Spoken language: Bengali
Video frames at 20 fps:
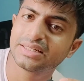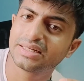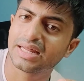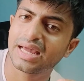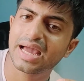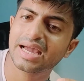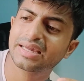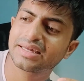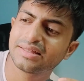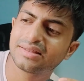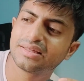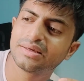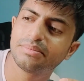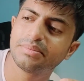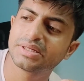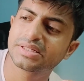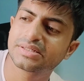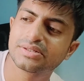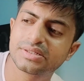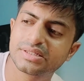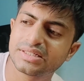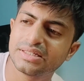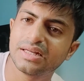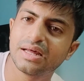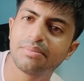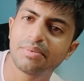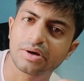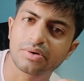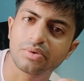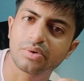দিন একই থিমে
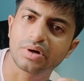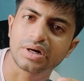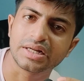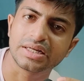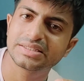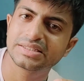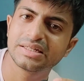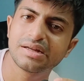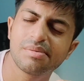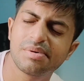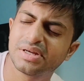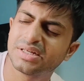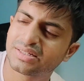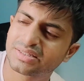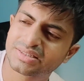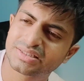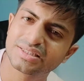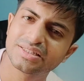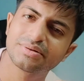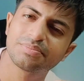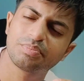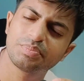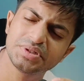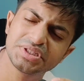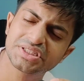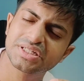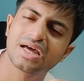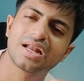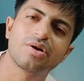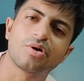সিনেমা করলে সিনেমা ইন্ডাস্ট্রির
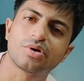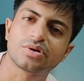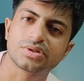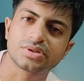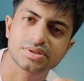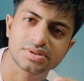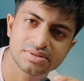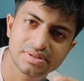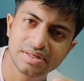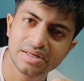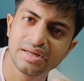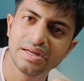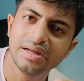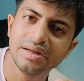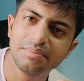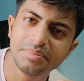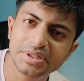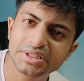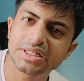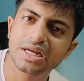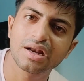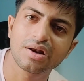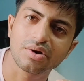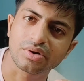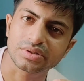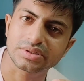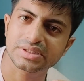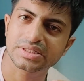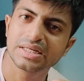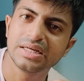বিশাল লস বিশাল
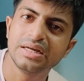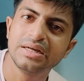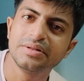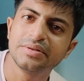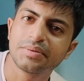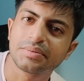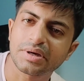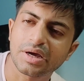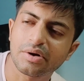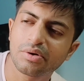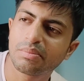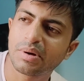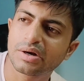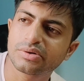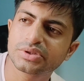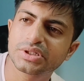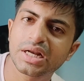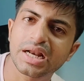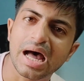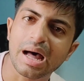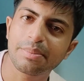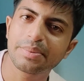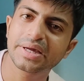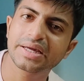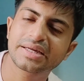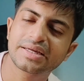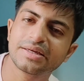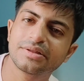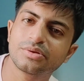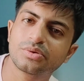লস কারণ মানুষের
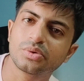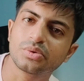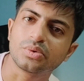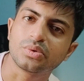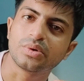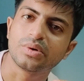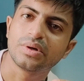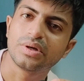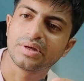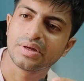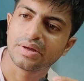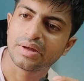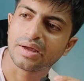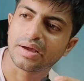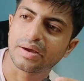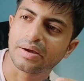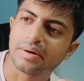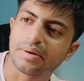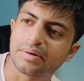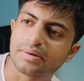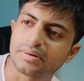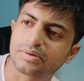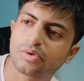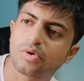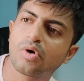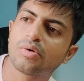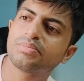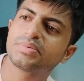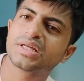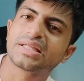আবেগ কিন্তু
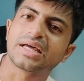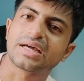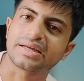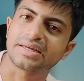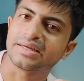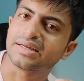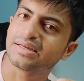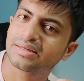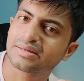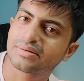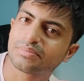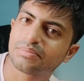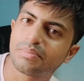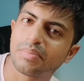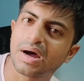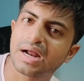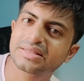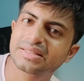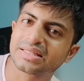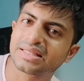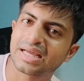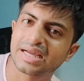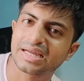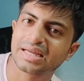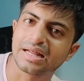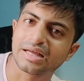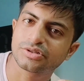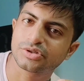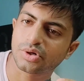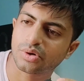কমতে থাকে বাড়তে
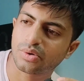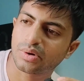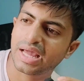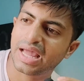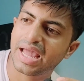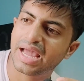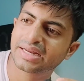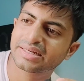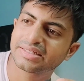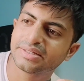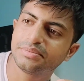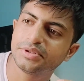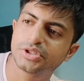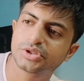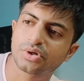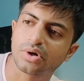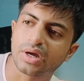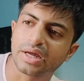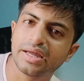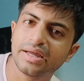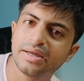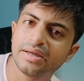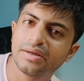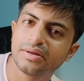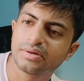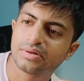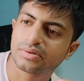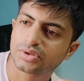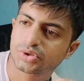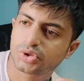থাকে না যখন একই বিষয়
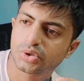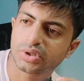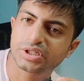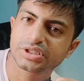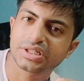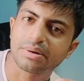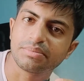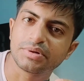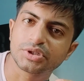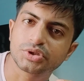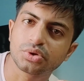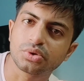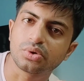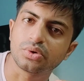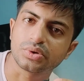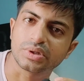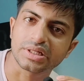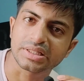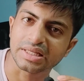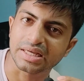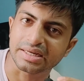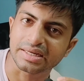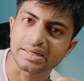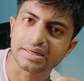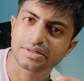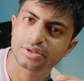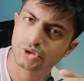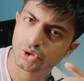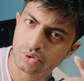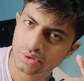চোখের সামনে শো হতে থাকে
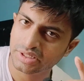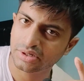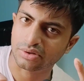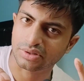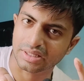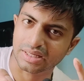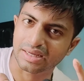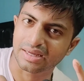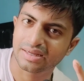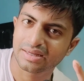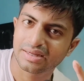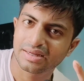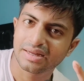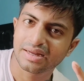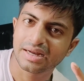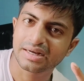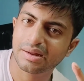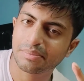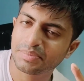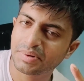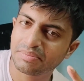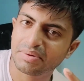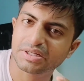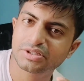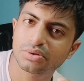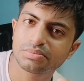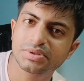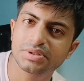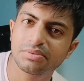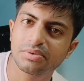সত্যি কথা এটা আপনি
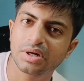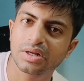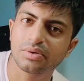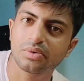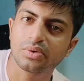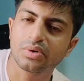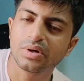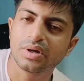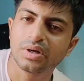বাস্তব জীবনেও